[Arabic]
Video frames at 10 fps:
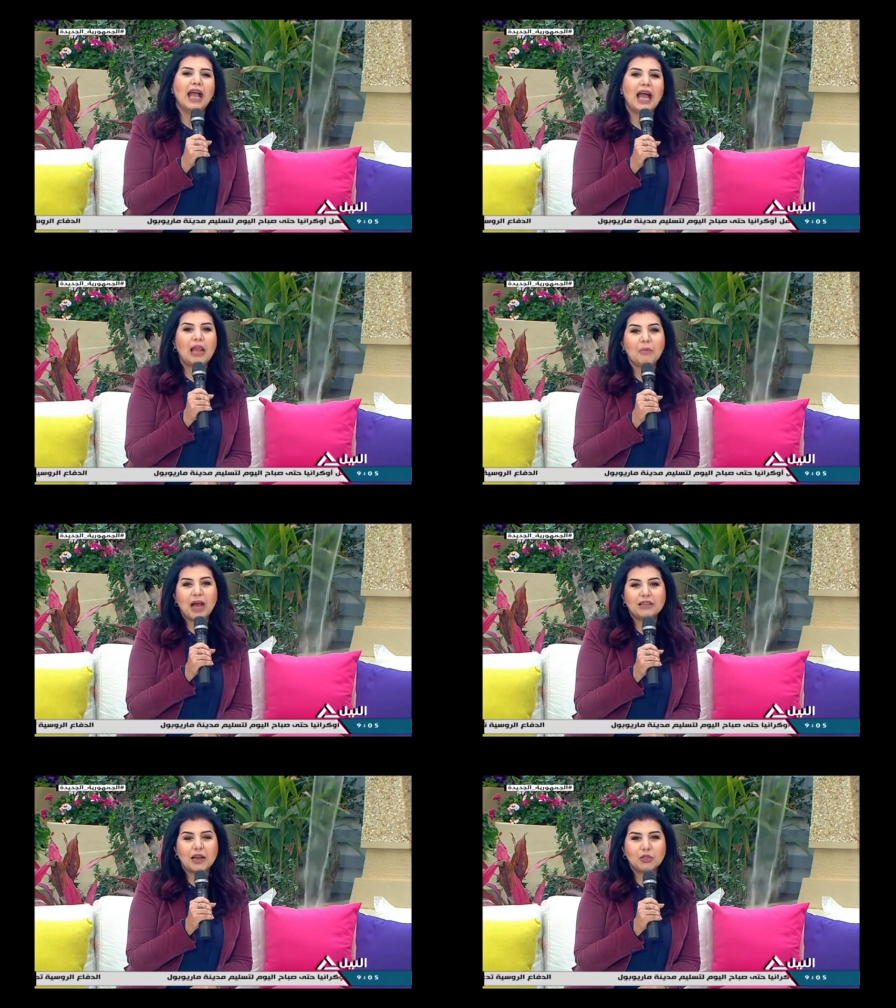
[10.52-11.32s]
اهلا
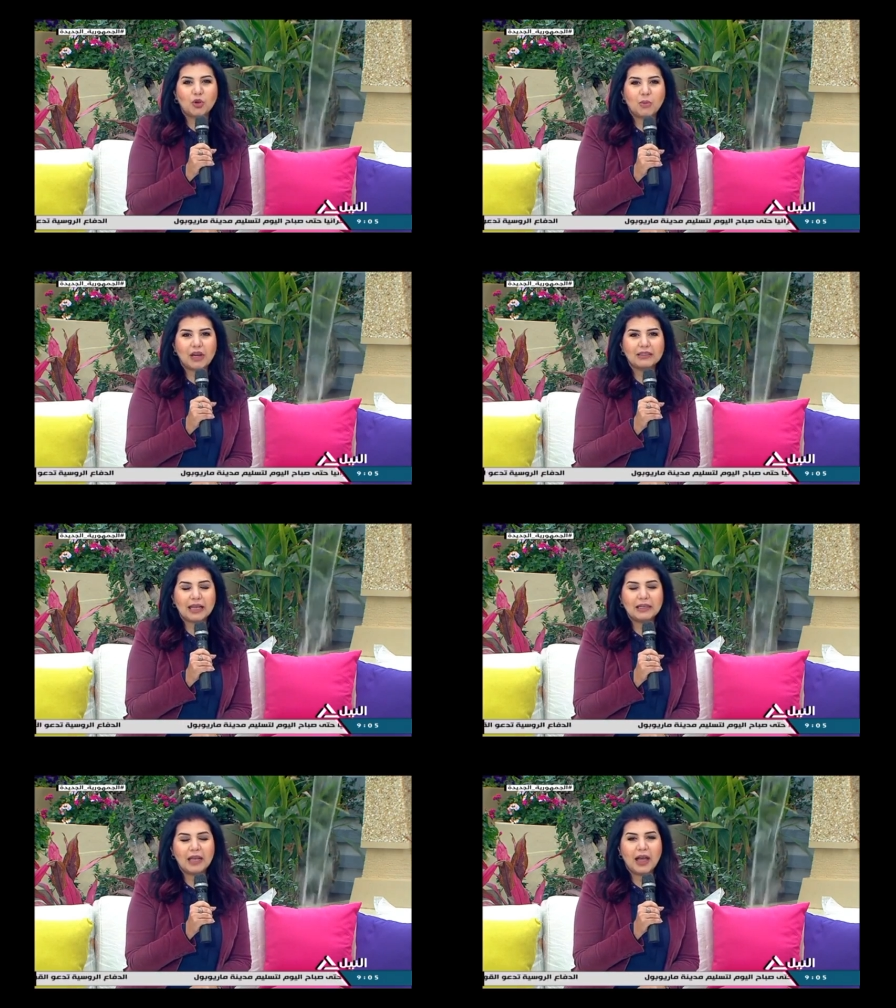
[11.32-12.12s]
بحضراتكم مره
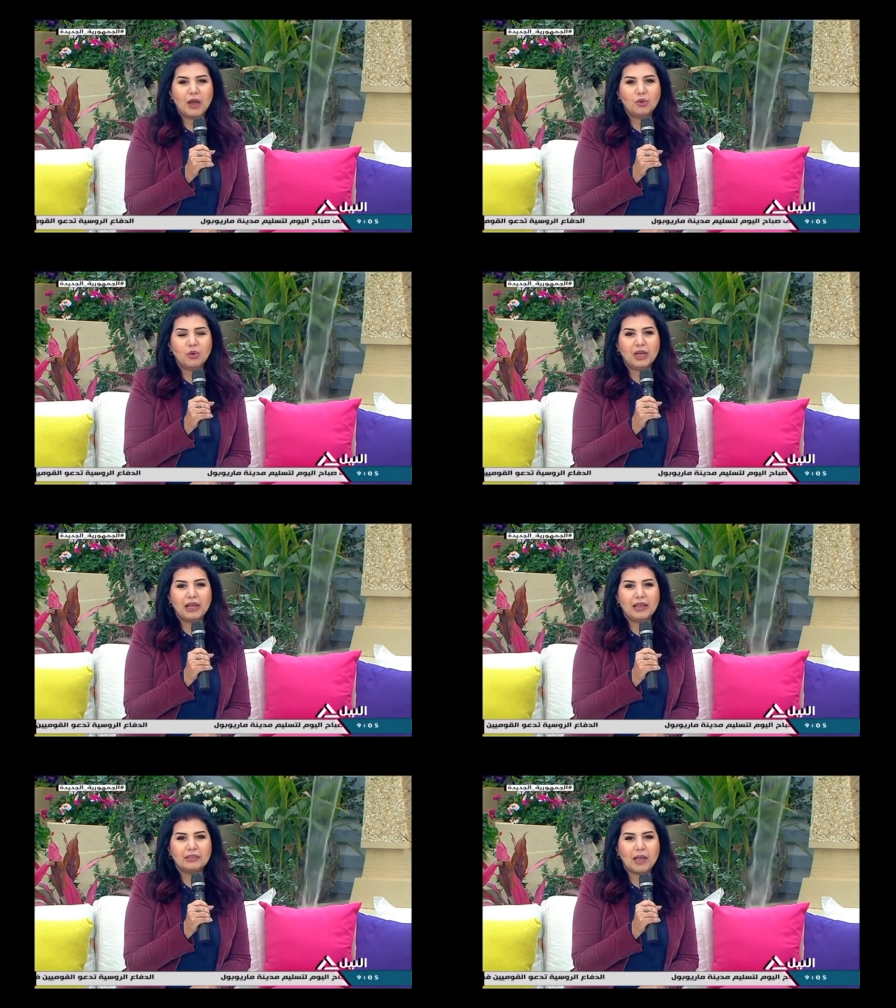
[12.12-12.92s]
تانية
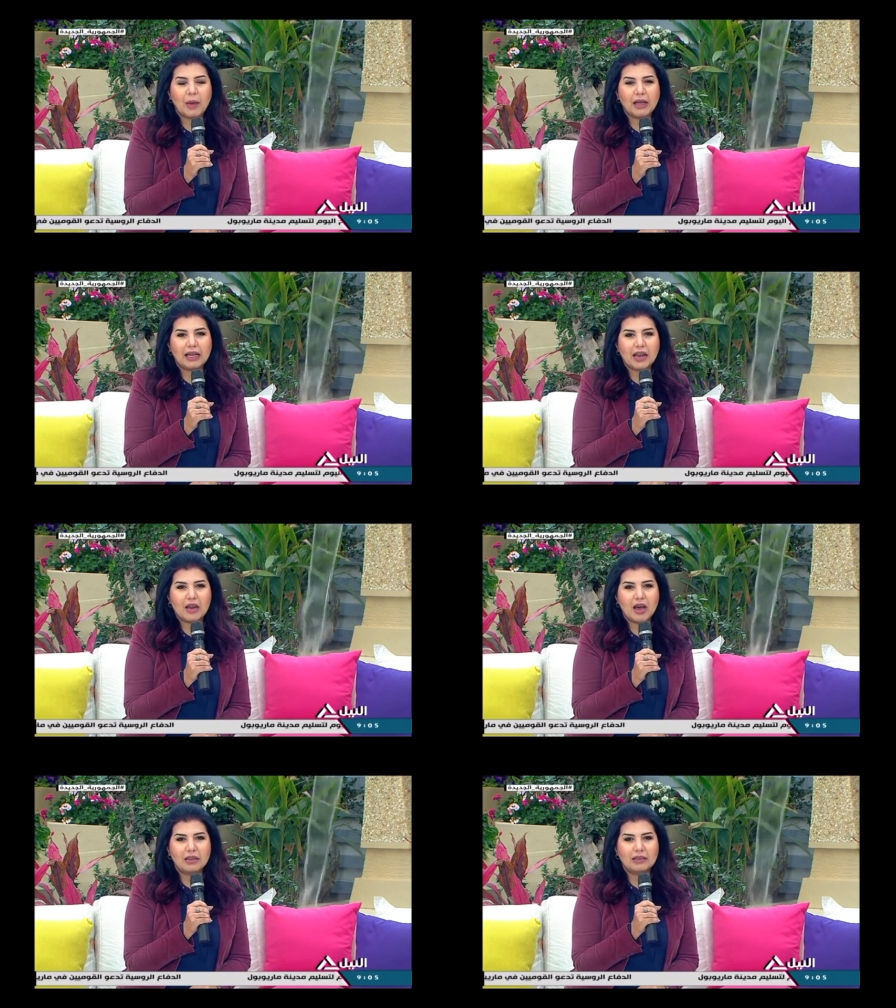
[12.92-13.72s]
وطبعا احنا
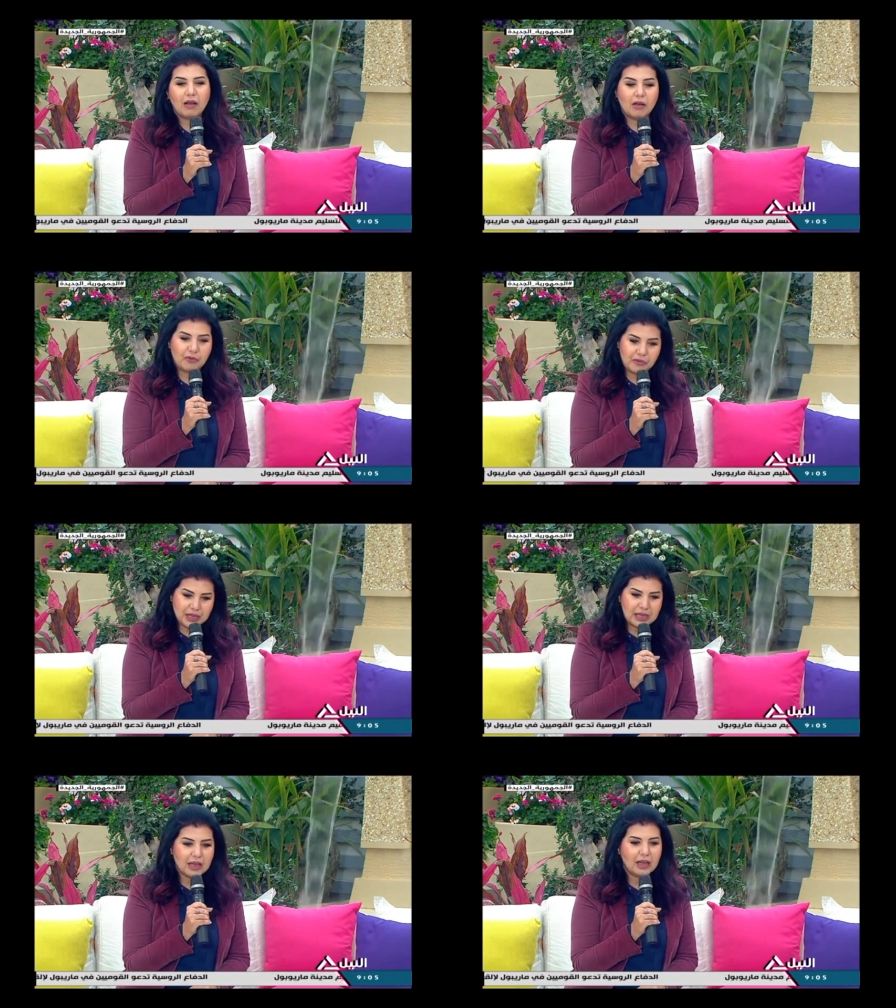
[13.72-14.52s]
النهارده
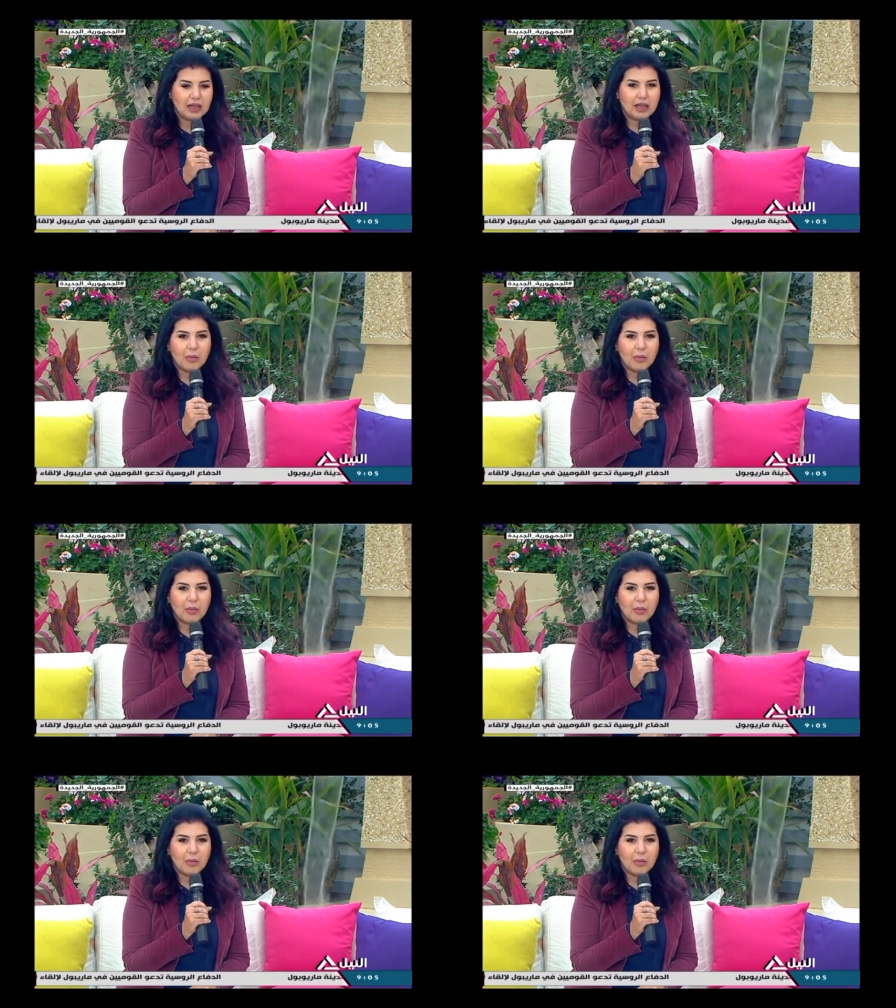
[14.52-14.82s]
في آه،